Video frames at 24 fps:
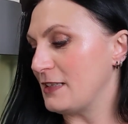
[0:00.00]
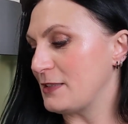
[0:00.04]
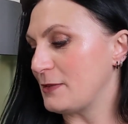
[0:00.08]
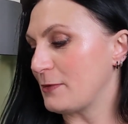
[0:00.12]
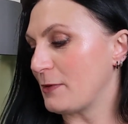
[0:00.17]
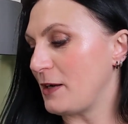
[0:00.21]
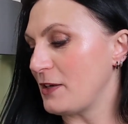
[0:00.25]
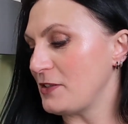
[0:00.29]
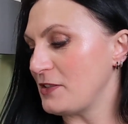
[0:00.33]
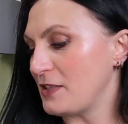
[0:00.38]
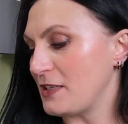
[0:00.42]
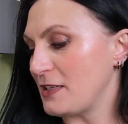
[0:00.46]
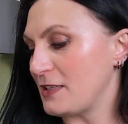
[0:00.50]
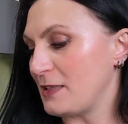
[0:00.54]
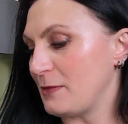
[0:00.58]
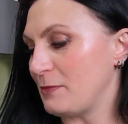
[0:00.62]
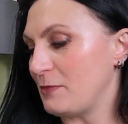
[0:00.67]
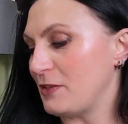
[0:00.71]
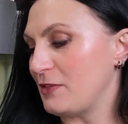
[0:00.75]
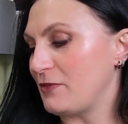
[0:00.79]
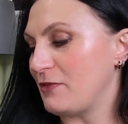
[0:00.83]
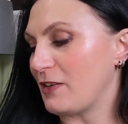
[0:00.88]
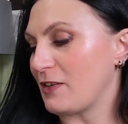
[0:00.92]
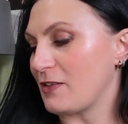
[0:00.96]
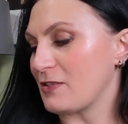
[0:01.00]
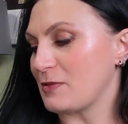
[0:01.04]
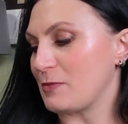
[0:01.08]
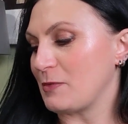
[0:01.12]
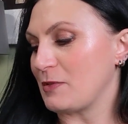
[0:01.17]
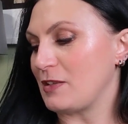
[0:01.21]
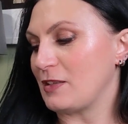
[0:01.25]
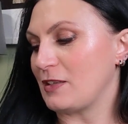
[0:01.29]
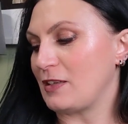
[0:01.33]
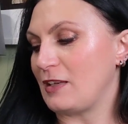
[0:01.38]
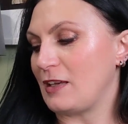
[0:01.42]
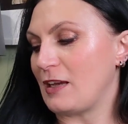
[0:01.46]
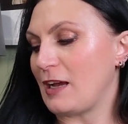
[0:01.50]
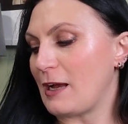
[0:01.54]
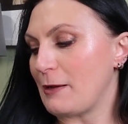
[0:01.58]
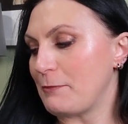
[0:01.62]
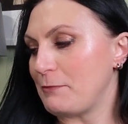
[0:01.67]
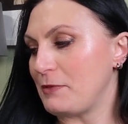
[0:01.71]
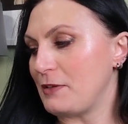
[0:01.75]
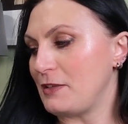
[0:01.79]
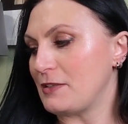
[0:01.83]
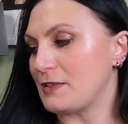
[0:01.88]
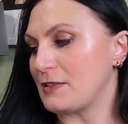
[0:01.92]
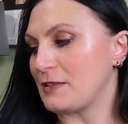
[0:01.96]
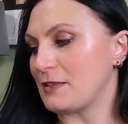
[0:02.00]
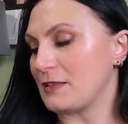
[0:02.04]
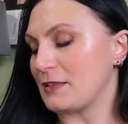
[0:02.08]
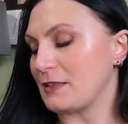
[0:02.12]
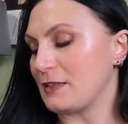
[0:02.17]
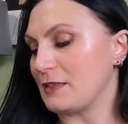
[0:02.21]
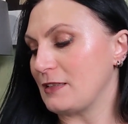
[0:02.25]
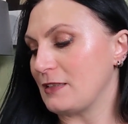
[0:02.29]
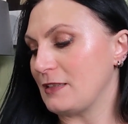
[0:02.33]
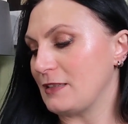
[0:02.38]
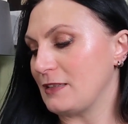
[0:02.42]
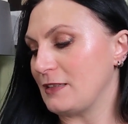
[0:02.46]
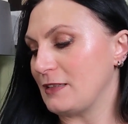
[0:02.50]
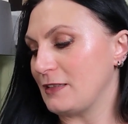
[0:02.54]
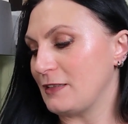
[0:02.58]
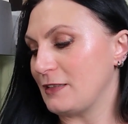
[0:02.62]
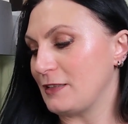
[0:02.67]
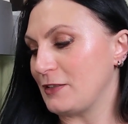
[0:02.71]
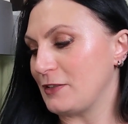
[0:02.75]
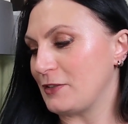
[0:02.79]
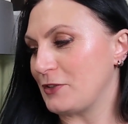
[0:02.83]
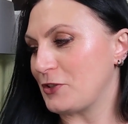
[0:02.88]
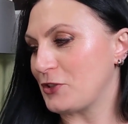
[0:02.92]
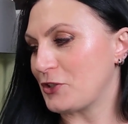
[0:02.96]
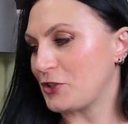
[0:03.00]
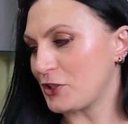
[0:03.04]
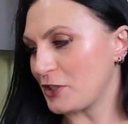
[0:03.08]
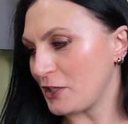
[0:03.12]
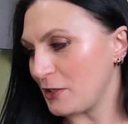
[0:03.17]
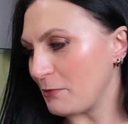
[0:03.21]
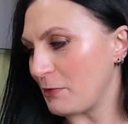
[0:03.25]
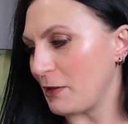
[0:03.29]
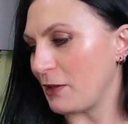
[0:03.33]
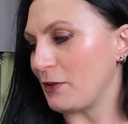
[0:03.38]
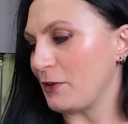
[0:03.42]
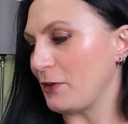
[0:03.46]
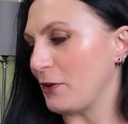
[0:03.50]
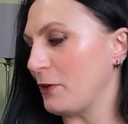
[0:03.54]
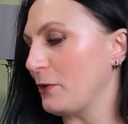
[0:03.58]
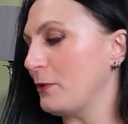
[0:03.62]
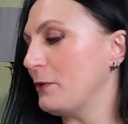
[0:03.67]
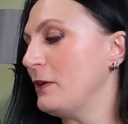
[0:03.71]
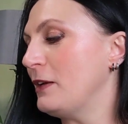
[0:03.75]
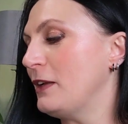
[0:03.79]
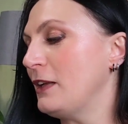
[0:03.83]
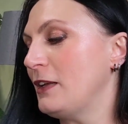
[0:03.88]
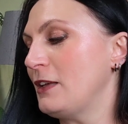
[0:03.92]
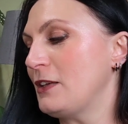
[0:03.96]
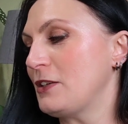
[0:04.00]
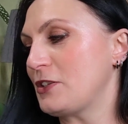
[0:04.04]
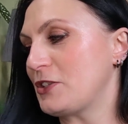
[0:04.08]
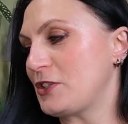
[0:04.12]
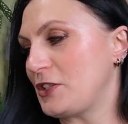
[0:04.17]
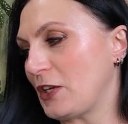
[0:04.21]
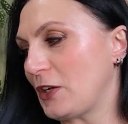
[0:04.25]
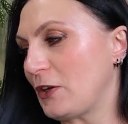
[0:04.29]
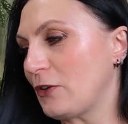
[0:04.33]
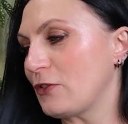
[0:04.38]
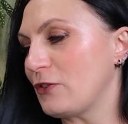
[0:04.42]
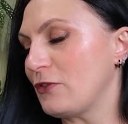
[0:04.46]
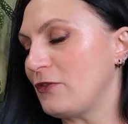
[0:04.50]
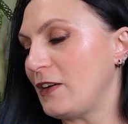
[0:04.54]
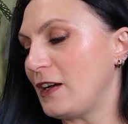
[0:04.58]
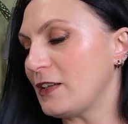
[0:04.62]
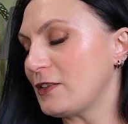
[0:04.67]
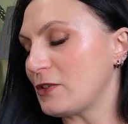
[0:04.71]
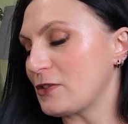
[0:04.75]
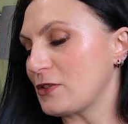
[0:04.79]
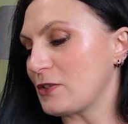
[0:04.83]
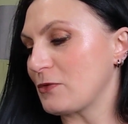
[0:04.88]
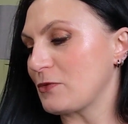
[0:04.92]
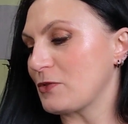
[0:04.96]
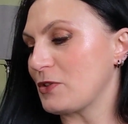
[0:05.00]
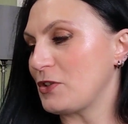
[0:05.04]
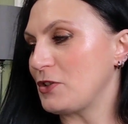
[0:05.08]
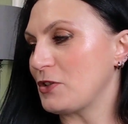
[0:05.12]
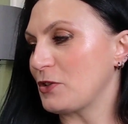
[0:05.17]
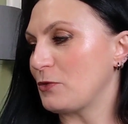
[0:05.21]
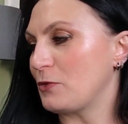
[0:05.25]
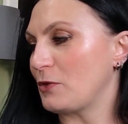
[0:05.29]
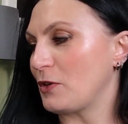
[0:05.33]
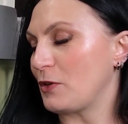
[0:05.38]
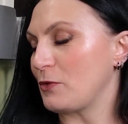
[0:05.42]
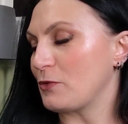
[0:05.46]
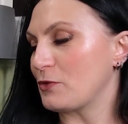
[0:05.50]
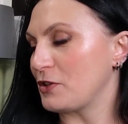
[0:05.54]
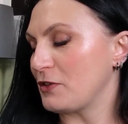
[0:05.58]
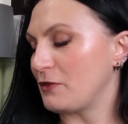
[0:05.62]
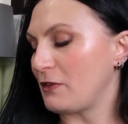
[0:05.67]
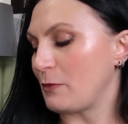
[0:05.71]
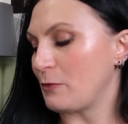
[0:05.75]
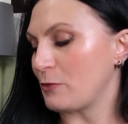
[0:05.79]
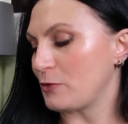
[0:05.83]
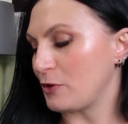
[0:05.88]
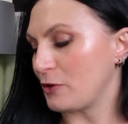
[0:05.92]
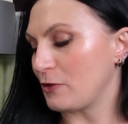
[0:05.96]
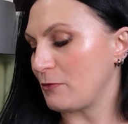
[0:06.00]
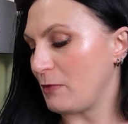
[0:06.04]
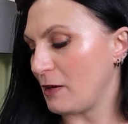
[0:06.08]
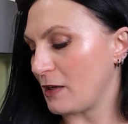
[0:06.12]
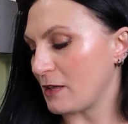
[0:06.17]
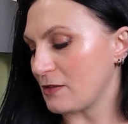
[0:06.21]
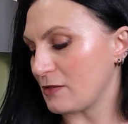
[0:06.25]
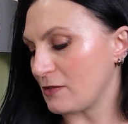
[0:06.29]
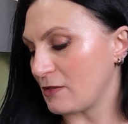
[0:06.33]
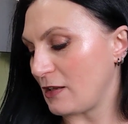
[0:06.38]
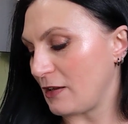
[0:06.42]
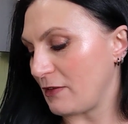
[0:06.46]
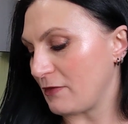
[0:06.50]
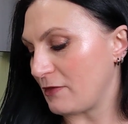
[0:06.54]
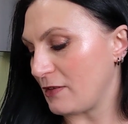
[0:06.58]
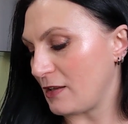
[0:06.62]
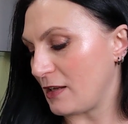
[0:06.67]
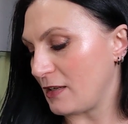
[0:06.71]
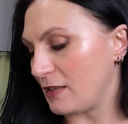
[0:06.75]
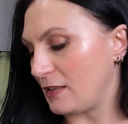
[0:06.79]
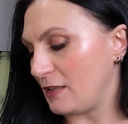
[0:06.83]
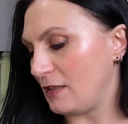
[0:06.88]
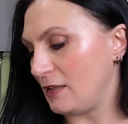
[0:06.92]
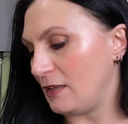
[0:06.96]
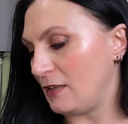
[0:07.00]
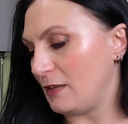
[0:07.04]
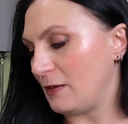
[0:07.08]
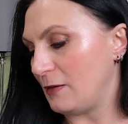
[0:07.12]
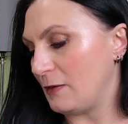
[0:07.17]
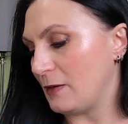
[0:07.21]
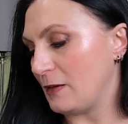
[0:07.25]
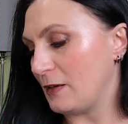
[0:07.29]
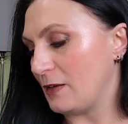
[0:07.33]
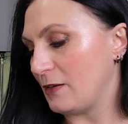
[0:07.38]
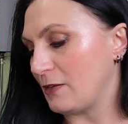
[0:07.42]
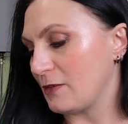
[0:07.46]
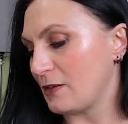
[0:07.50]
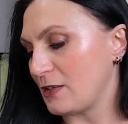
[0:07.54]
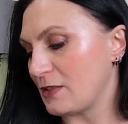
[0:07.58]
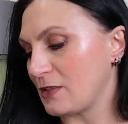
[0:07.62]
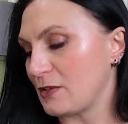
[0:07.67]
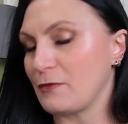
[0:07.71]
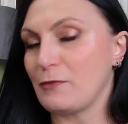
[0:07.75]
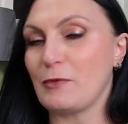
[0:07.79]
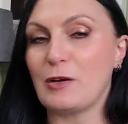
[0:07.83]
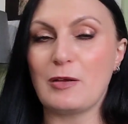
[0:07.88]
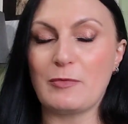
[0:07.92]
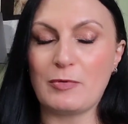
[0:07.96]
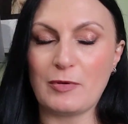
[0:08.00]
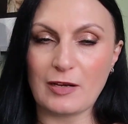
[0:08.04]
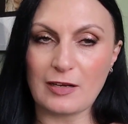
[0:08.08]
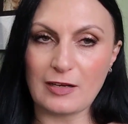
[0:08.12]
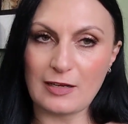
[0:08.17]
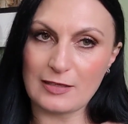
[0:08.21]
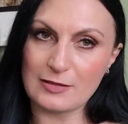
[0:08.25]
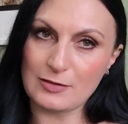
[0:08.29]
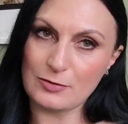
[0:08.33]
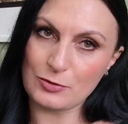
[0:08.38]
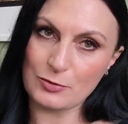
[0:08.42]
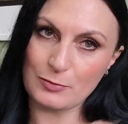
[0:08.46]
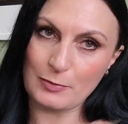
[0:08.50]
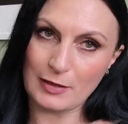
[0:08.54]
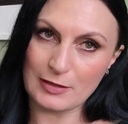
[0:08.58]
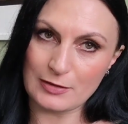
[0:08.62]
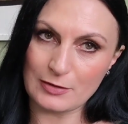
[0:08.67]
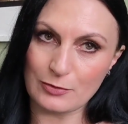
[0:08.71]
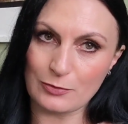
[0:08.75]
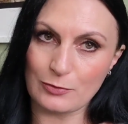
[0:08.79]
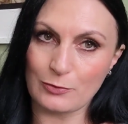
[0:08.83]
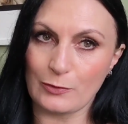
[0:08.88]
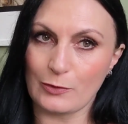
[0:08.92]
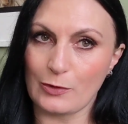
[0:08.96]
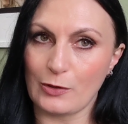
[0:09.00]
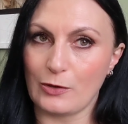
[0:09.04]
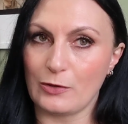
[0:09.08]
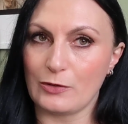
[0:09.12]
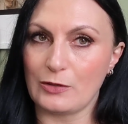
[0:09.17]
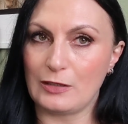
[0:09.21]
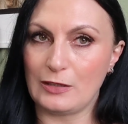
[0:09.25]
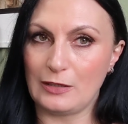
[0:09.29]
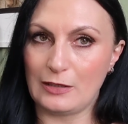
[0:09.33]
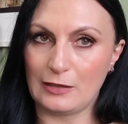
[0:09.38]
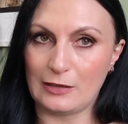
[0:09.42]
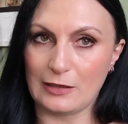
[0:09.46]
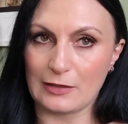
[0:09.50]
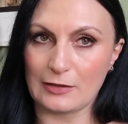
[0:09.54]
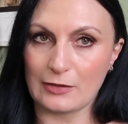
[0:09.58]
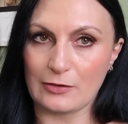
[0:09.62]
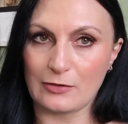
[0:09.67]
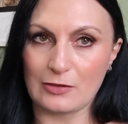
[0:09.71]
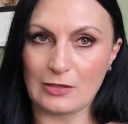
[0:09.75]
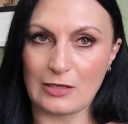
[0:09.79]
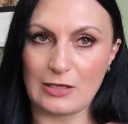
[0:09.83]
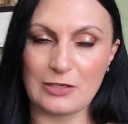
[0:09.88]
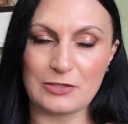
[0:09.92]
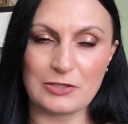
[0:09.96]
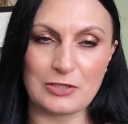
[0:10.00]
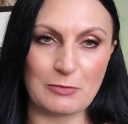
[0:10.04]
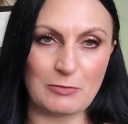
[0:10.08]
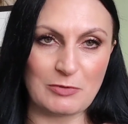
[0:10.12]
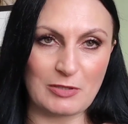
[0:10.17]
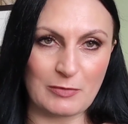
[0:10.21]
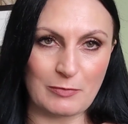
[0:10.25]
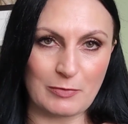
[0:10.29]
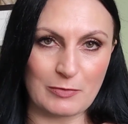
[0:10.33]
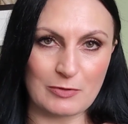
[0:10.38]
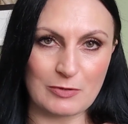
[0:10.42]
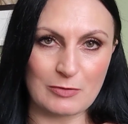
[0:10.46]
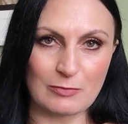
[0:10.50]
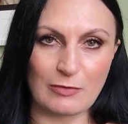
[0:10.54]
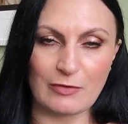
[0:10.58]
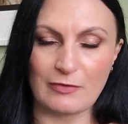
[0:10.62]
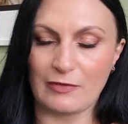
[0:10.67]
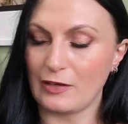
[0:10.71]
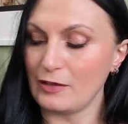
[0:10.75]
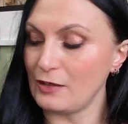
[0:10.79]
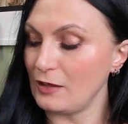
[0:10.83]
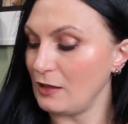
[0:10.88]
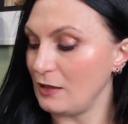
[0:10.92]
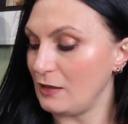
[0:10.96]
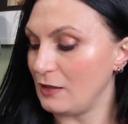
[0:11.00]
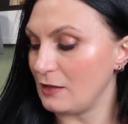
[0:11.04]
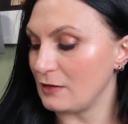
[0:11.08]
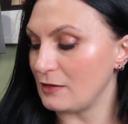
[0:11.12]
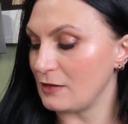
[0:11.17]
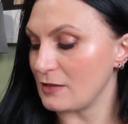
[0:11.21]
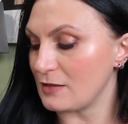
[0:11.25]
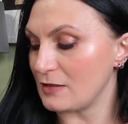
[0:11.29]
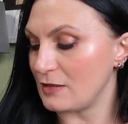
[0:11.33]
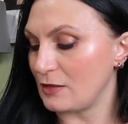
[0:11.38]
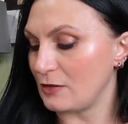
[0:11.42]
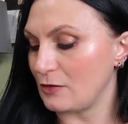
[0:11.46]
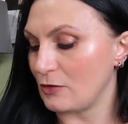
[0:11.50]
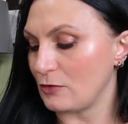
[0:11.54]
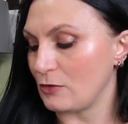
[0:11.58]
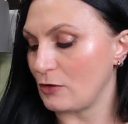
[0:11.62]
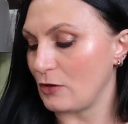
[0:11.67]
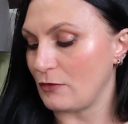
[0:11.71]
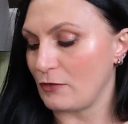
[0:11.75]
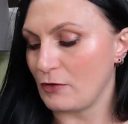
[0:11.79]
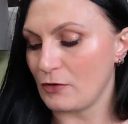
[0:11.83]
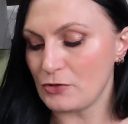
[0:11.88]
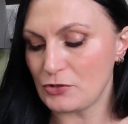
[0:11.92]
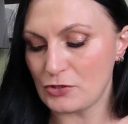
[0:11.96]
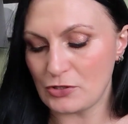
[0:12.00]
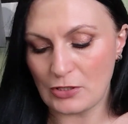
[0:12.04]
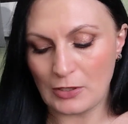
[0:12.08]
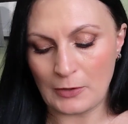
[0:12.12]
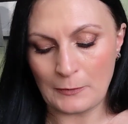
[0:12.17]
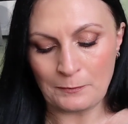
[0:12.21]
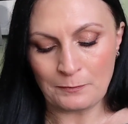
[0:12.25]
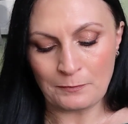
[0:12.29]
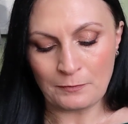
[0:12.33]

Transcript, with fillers: Słuchajcie, następnie dwa kosmetyki Apis, trzy będą, z czego dwa to są rzeczy, które używam już od bardzo dawna i one są w mojej pielęgnacji już bardzo długo i dlatego należy im się podsumowanie i jedno z nich to nowość.